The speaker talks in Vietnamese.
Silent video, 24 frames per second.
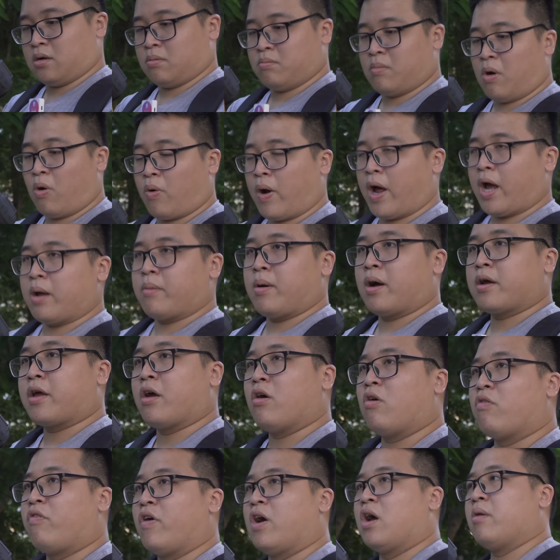Màu này mà
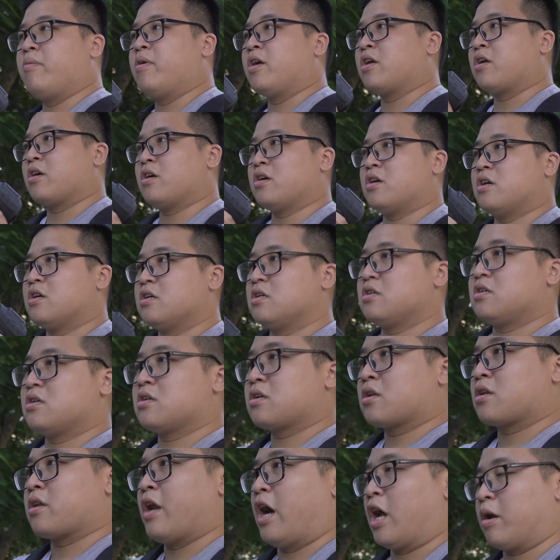kiểu về mình
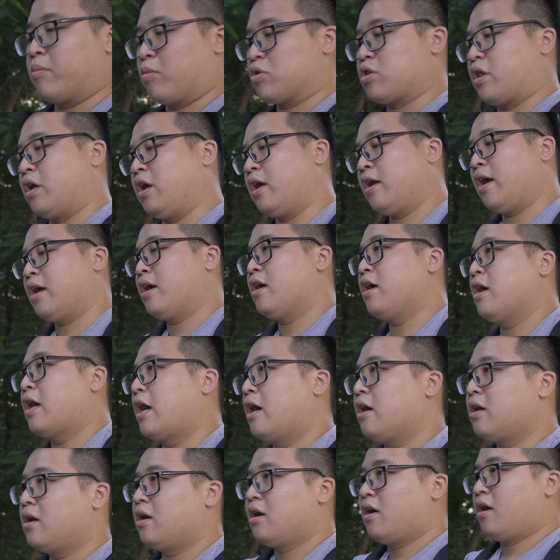đẩy một tí
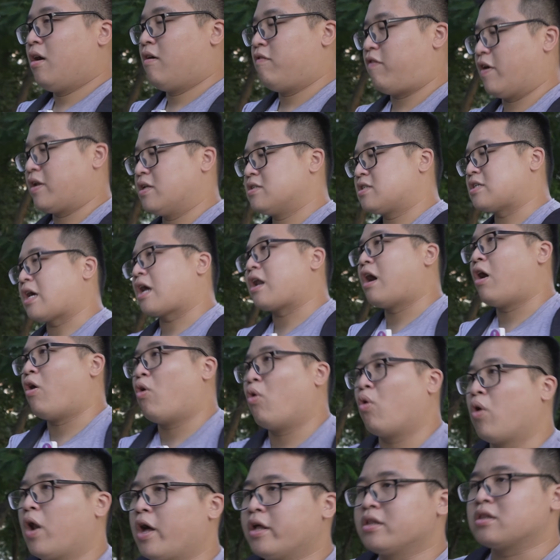phần xa
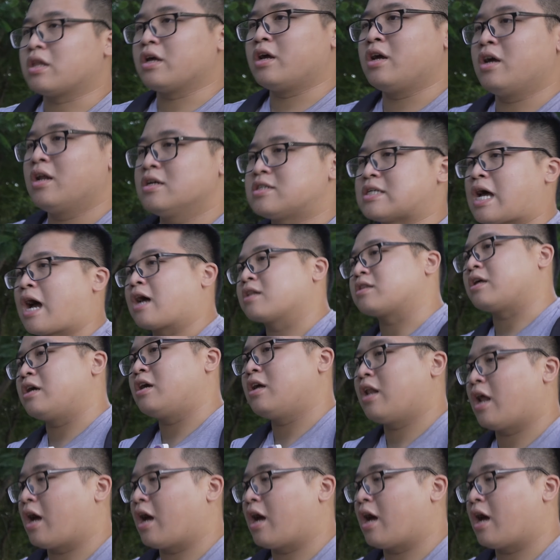đầu lên tí, sáng tí